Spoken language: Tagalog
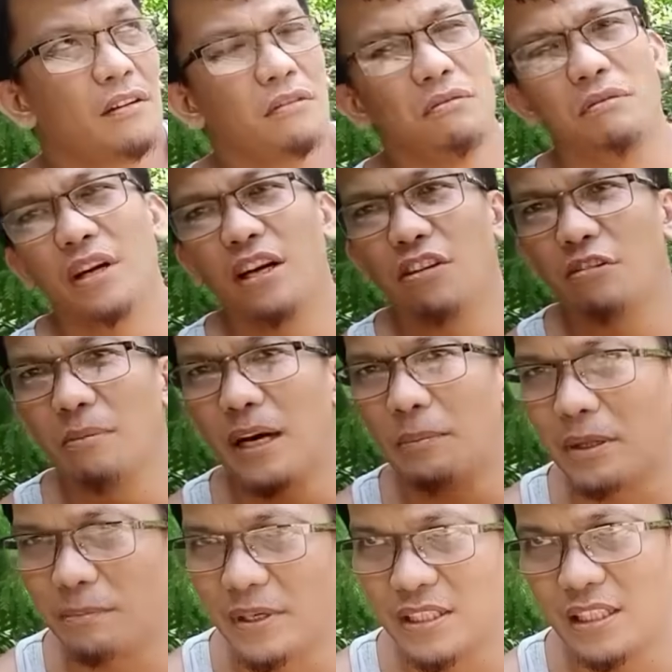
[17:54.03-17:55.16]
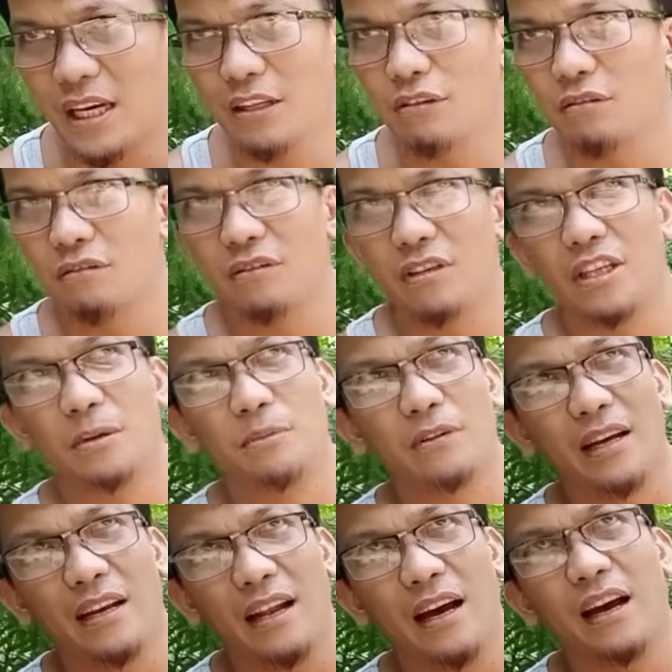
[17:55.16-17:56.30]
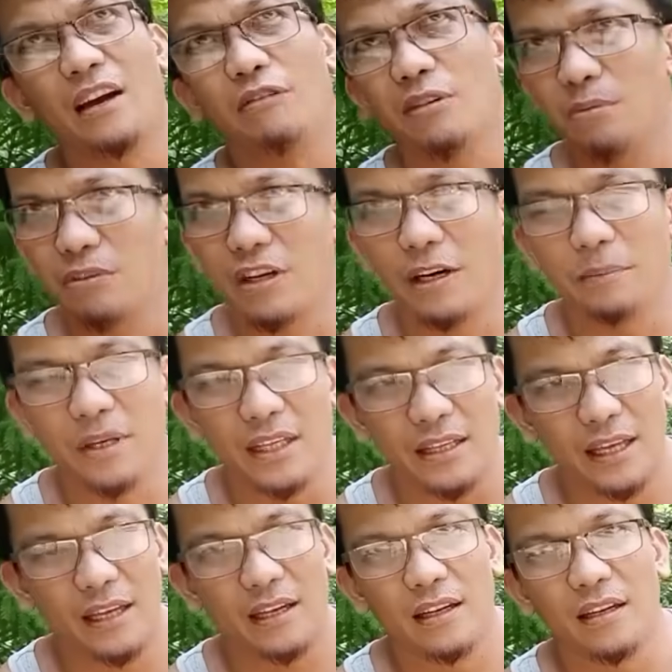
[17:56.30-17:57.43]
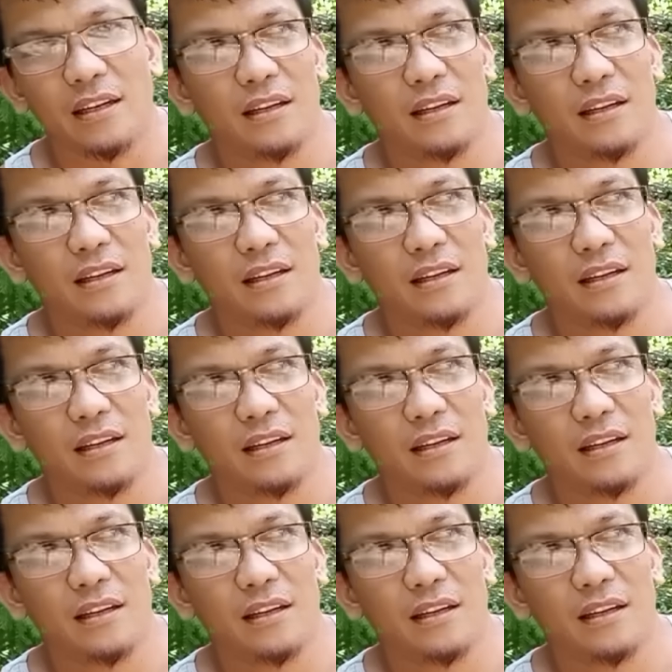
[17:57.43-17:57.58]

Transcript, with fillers: Huwag kang gumamit masyado kung hindi mo kailangan, huwag mong gamitin.